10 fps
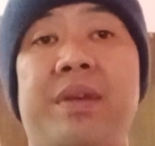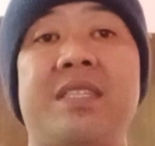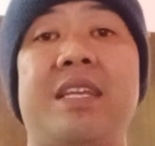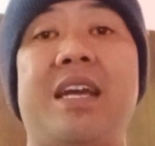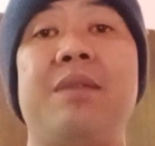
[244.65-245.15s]

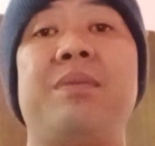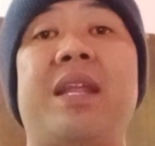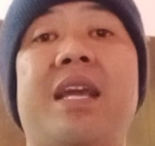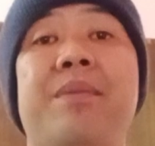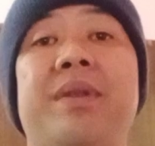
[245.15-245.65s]
Pastikan
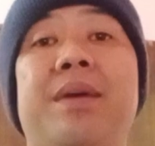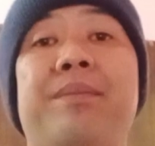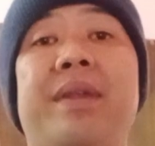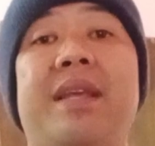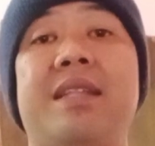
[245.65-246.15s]
mereka
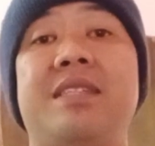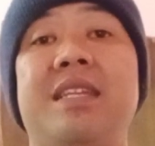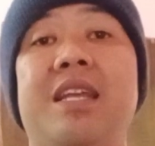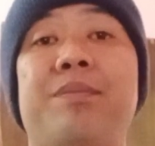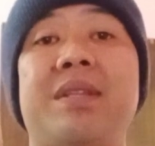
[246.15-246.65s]
mendapatkan
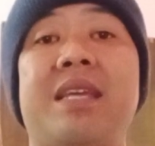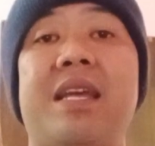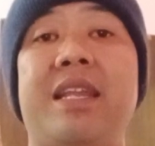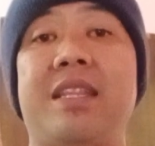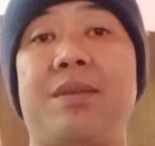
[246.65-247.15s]
sinar
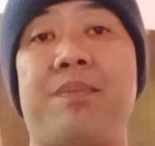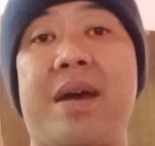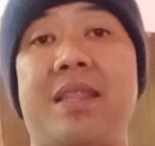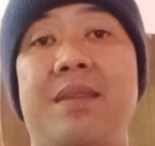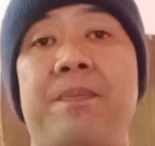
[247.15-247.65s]
matahari yang
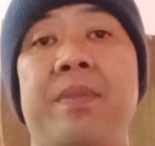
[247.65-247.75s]
tepat.